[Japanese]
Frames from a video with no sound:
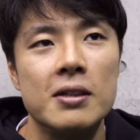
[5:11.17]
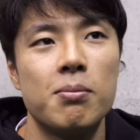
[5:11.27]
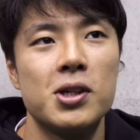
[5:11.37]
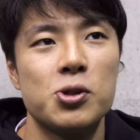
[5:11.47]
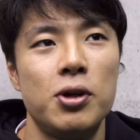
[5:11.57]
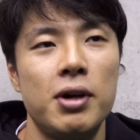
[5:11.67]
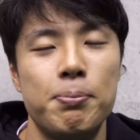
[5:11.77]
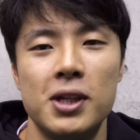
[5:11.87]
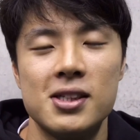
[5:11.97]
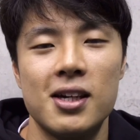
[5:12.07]
まあ、その辺はやっ
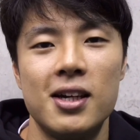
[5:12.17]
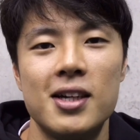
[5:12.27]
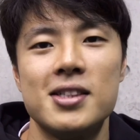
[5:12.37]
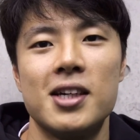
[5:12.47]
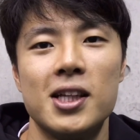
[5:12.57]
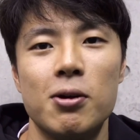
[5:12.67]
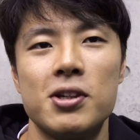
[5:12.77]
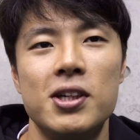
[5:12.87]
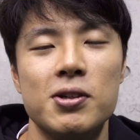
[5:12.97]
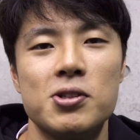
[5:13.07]
ぱ情けない姿は
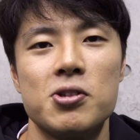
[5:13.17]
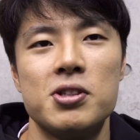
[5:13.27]
キングスとし